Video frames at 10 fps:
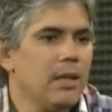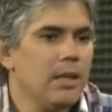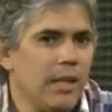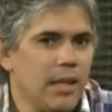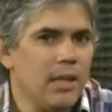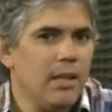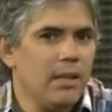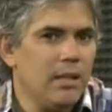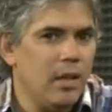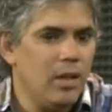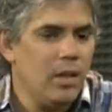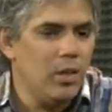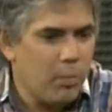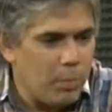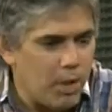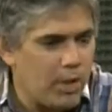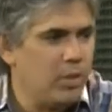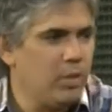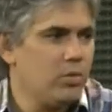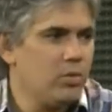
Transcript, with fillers: que los políticos,